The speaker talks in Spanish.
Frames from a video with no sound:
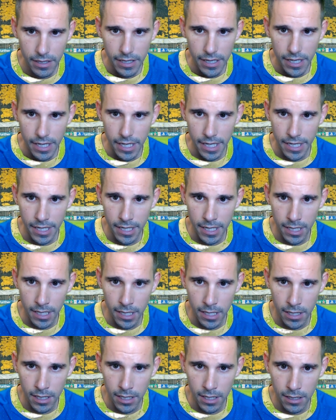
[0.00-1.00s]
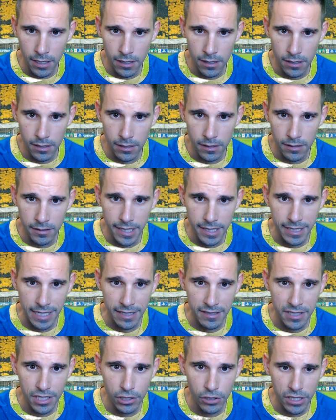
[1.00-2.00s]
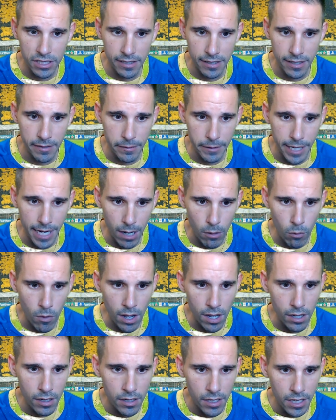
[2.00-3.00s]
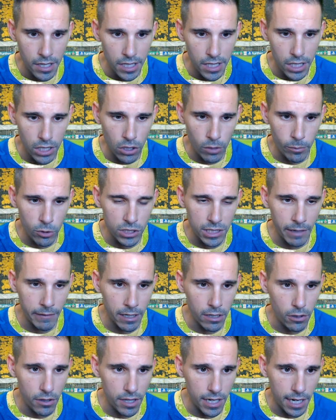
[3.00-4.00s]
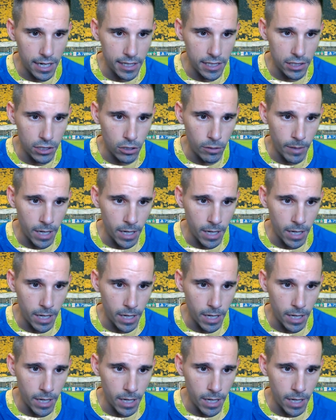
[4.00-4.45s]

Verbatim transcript: En el descansillo este de Veragua y cómo estaban los del Atlético,